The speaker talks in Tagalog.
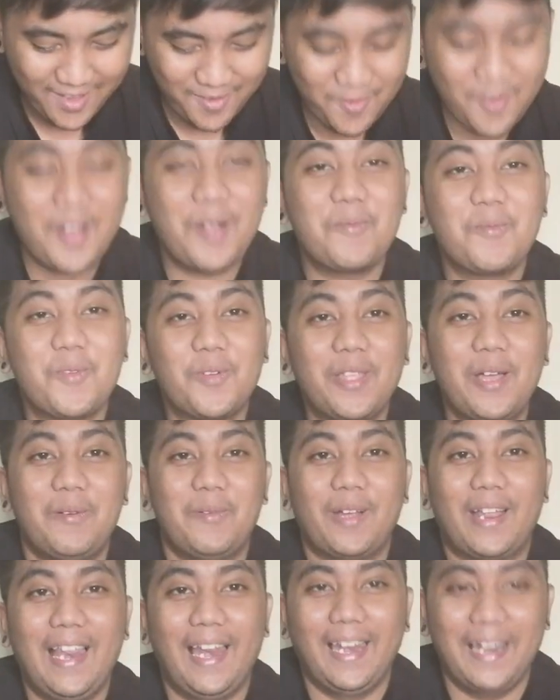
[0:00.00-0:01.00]
huwag ka muna
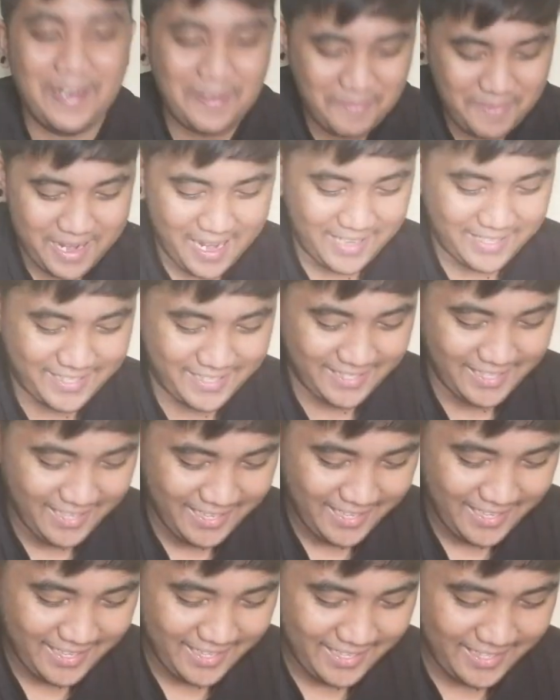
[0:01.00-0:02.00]
maglalabas
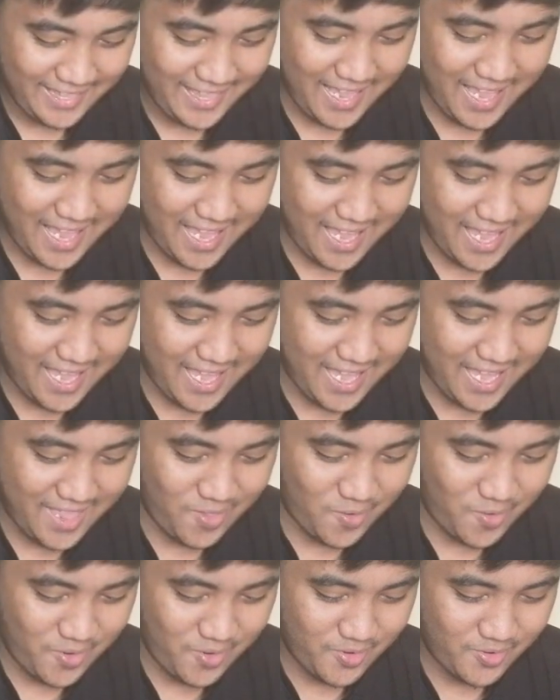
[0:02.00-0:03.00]
uh, ayan
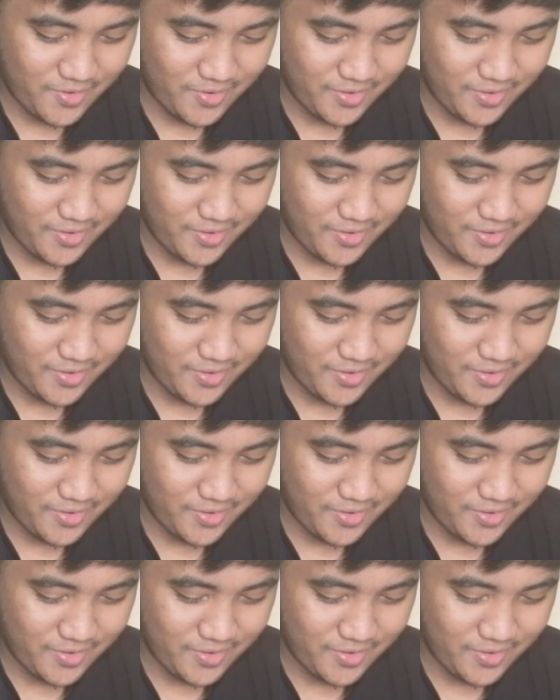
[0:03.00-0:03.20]
no oh.